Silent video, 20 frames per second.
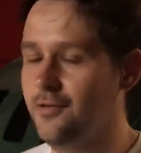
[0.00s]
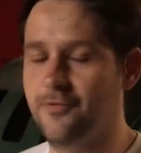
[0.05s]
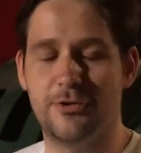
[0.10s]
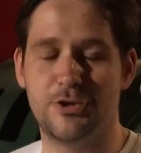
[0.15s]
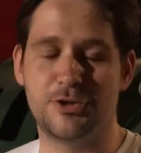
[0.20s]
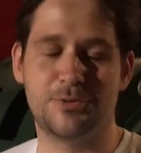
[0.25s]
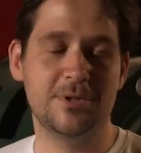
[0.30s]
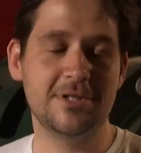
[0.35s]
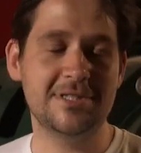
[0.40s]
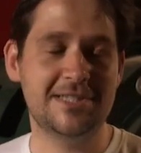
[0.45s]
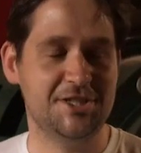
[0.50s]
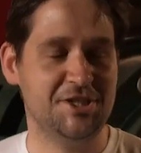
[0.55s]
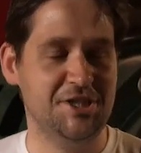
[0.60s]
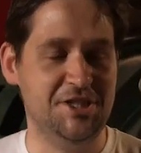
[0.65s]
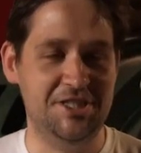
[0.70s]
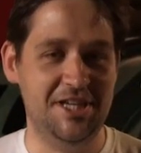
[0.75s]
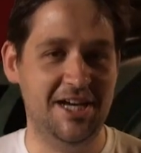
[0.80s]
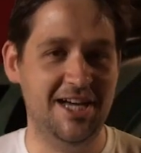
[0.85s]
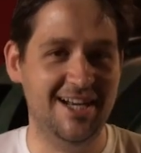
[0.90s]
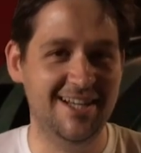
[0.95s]
Franchement, c'est
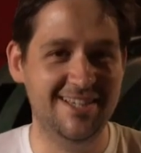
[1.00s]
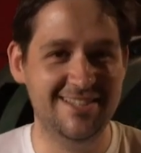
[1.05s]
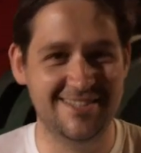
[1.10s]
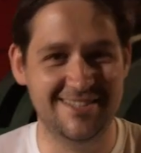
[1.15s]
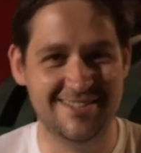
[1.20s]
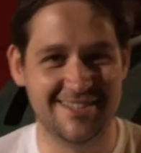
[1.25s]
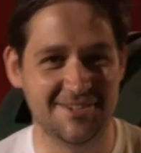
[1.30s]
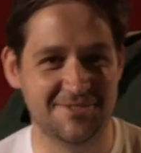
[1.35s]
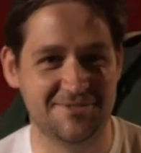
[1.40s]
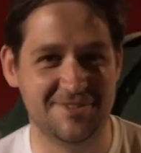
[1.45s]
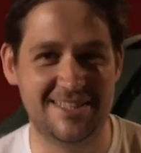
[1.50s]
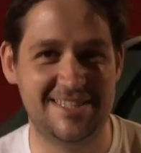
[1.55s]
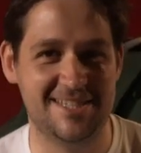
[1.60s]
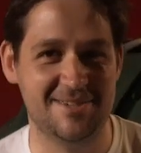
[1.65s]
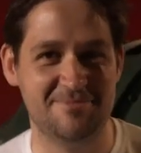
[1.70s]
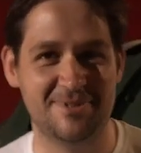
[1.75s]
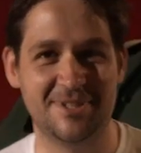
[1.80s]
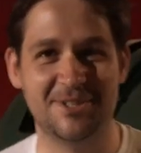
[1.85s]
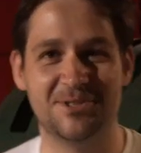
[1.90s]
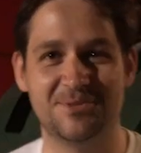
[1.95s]
génial. En fait, il
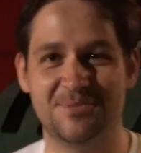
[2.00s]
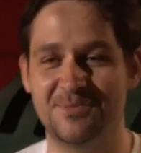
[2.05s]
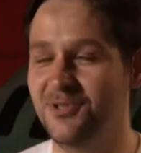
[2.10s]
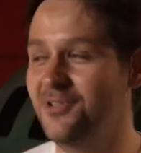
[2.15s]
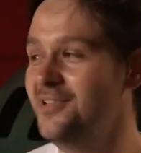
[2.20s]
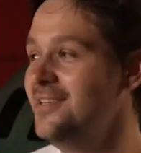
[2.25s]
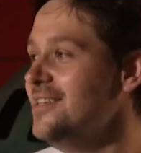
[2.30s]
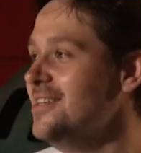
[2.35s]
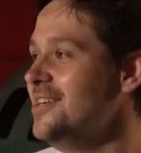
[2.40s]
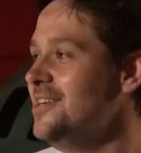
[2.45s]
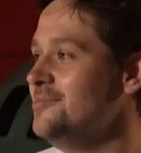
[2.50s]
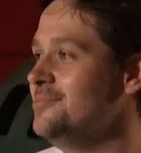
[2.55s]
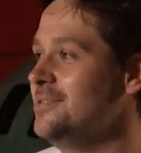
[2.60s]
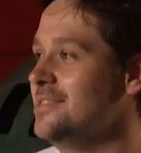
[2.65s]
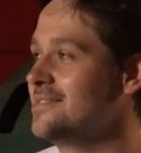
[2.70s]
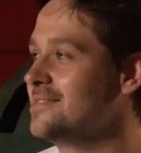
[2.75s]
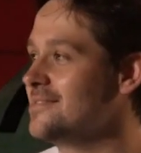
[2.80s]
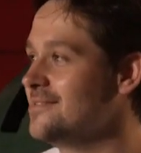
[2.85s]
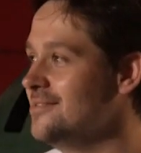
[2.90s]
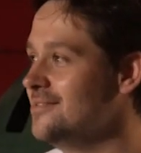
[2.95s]
n'y a pas d'autre mot.
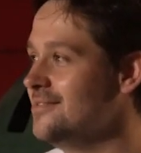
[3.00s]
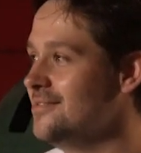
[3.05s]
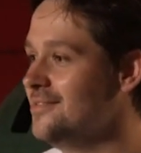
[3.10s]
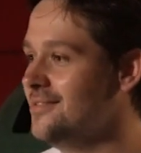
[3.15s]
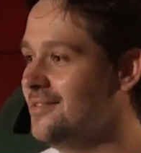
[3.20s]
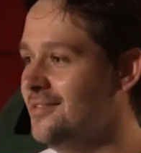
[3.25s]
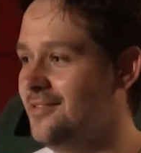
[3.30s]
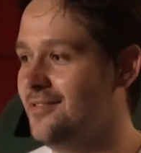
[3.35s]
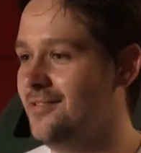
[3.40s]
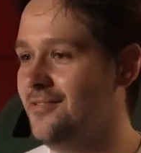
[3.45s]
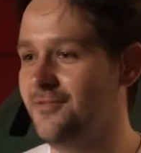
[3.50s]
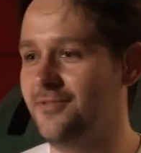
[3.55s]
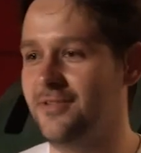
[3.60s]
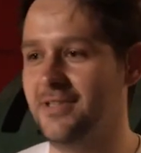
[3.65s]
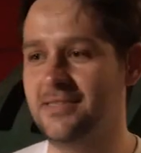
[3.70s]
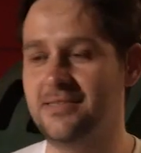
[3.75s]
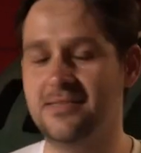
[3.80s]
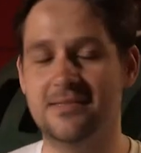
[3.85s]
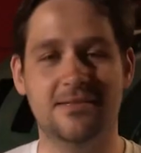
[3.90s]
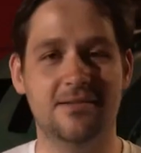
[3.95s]
Parce qu'en
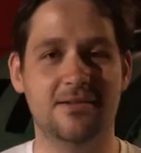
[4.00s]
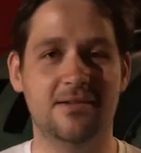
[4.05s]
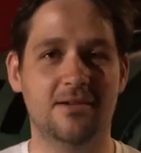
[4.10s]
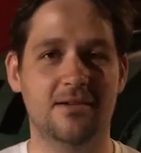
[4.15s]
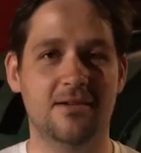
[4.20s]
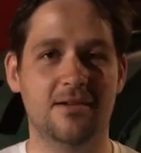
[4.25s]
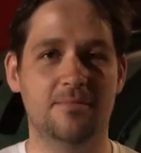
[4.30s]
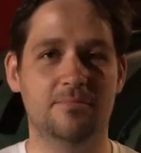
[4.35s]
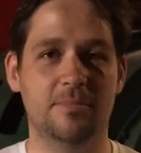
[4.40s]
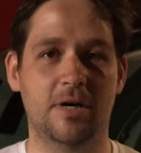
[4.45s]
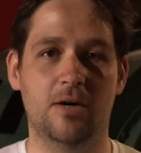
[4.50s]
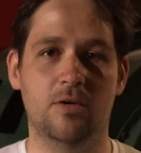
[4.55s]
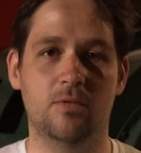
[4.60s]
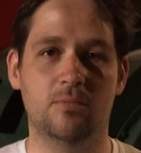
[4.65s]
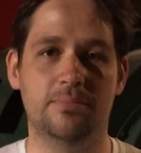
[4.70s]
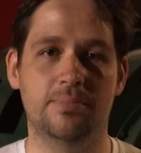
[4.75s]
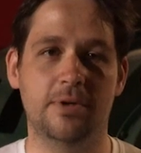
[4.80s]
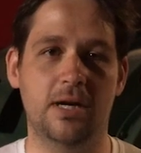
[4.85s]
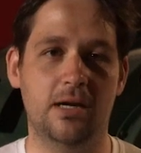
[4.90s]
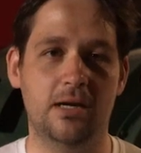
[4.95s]
fait, bah, on
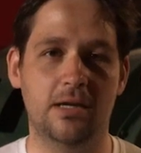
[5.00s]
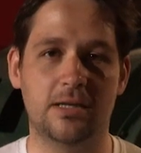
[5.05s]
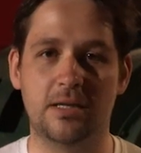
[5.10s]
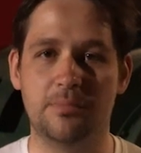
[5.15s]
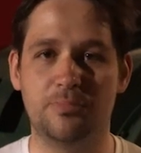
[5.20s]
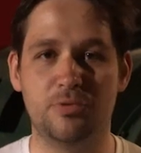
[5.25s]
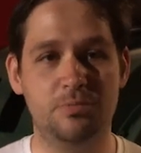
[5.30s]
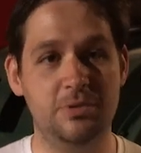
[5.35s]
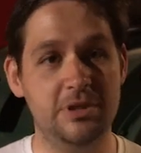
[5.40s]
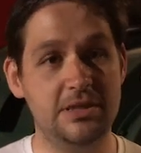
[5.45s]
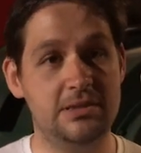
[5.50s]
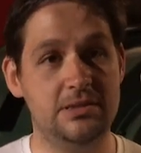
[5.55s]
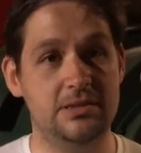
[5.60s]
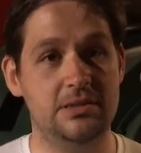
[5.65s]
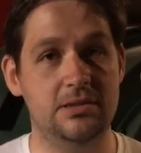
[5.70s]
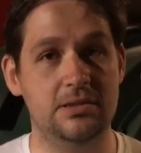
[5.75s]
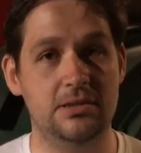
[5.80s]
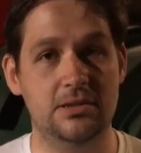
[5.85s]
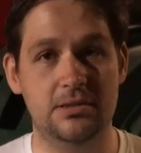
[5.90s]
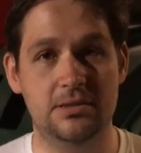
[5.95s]
parle avec un public
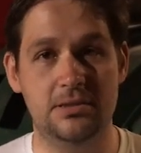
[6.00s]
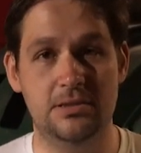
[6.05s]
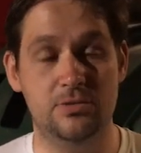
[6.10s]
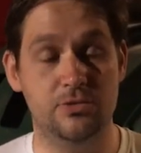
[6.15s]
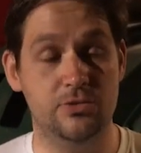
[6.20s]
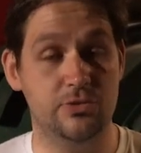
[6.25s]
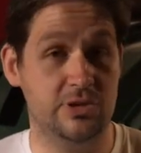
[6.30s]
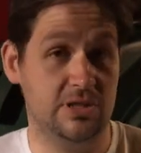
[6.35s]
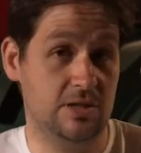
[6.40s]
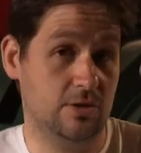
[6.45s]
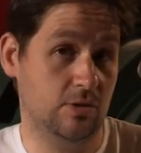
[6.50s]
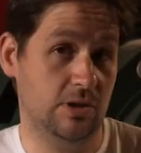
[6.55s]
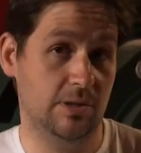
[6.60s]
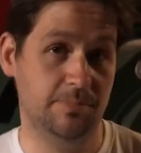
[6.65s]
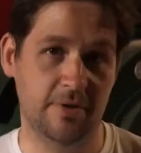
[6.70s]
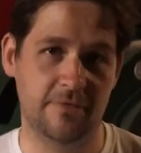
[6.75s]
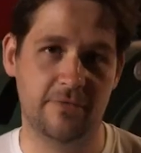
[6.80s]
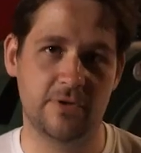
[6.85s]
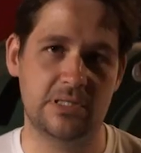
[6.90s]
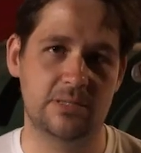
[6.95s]
qui ne s'y connaît
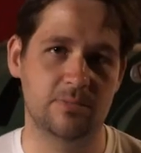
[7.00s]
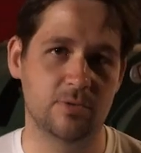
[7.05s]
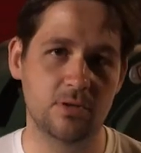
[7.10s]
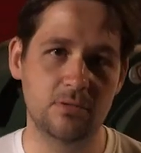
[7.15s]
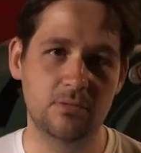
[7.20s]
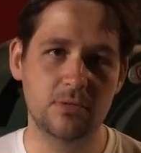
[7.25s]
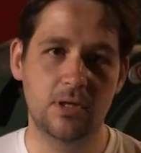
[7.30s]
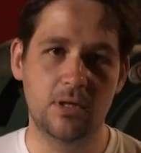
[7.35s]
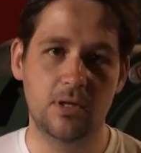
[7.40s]
pas forcément.